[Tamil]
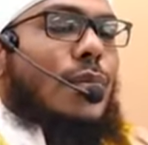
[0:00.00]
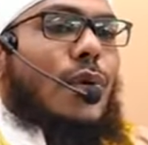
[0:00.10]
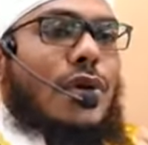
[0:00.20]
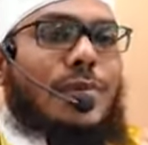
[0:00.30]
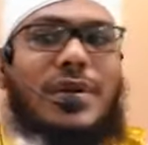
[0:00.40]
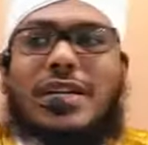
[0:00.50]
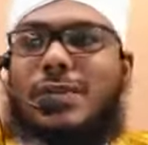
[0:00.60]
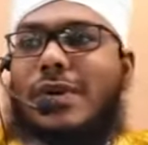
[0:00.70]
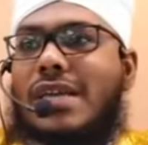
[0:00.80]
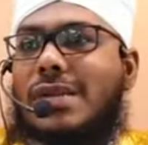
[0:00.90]
பொறுப்பற்று
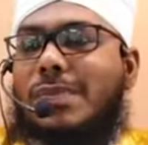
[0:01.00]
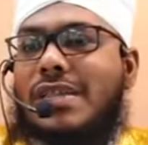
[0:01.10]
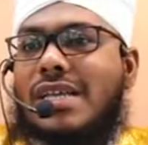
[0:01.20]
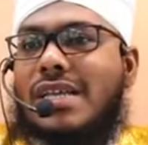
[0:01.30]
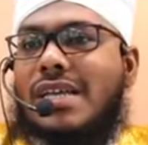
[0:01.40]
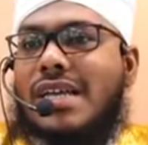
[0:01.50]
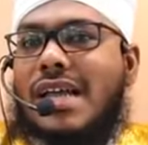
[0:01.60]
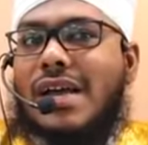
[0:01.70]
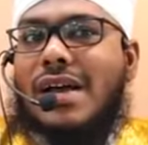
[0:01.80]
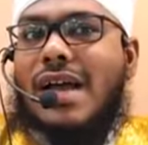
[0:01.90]
போய் இருப்பது
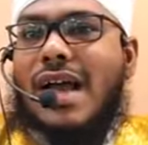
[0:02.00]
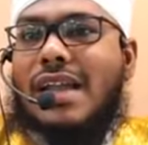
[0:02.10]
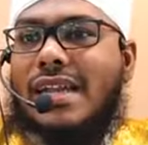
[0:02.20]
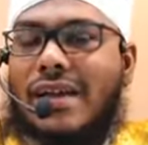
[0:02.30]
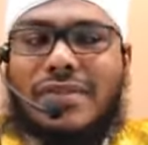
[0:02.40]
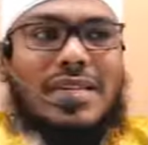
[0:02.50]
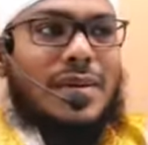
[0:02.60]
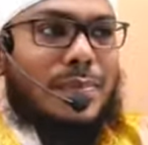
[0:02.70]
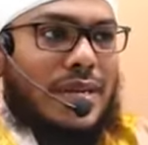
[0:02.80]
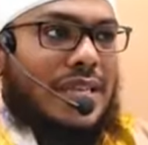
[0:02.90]

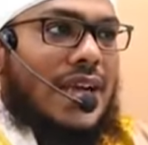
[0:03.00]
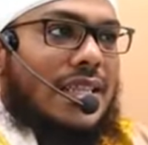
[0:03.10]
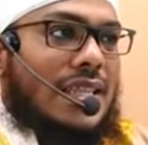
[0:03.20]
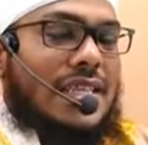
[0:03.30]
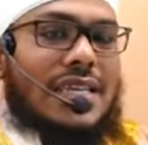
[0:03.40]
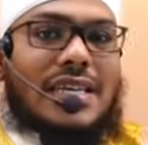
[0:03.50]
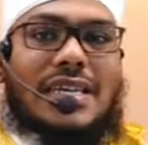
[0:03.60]
அல்லாவிற்கு பிடிக்காதது